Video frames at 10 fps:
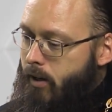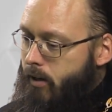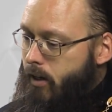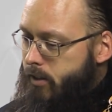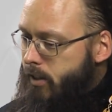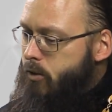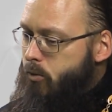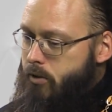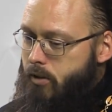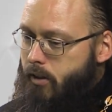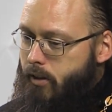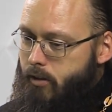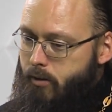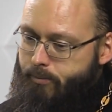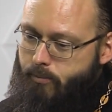откликнулся на
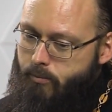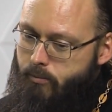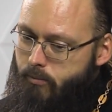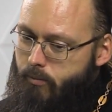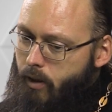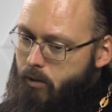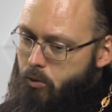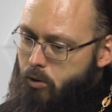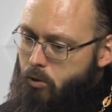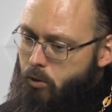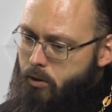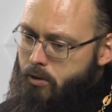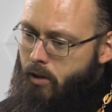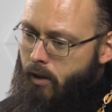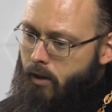это. Вот, то
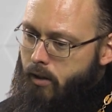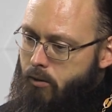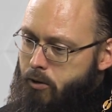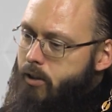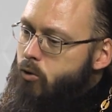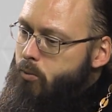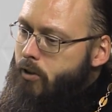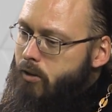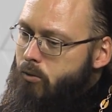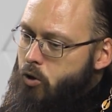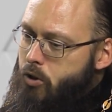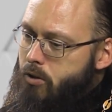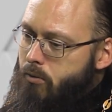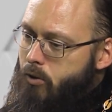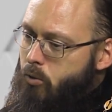есть э, вот это
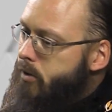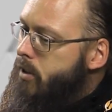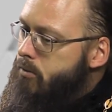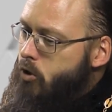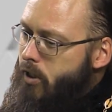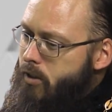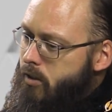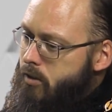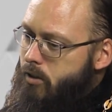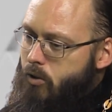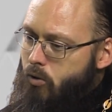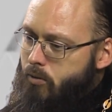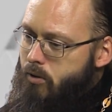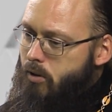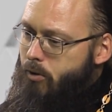кумиротворчество, оно и для священника
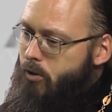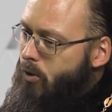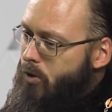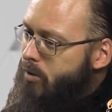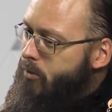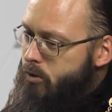становится определенным